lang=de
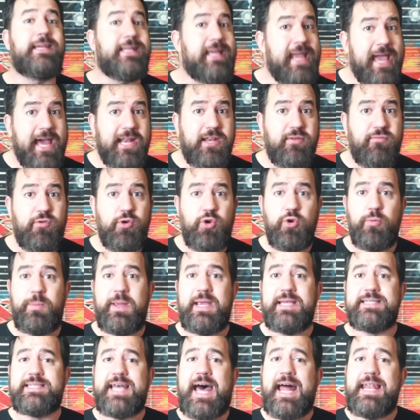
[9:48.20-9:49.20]
Die Erde wird
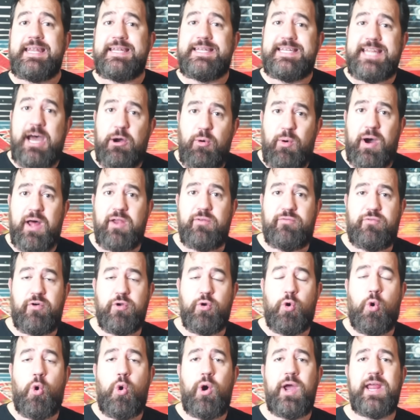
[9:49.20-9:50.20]
übrigens andauernd
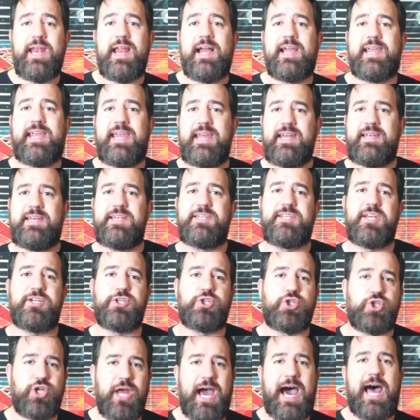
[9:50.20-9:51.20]
von hochenergetischer
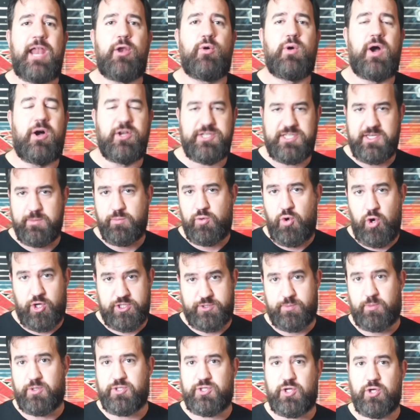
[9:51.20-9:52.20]
Strahlung aus dem
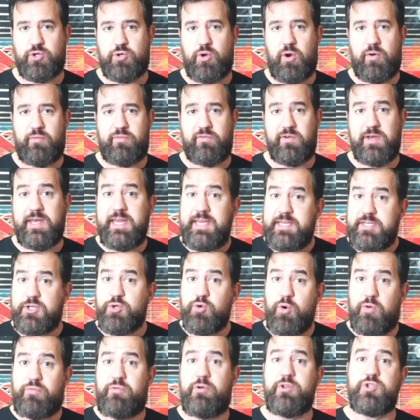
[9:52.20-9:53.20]
Kosmos getroffen, nicht
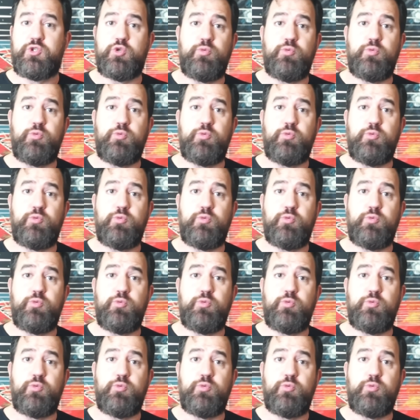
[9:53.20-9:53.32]
nur von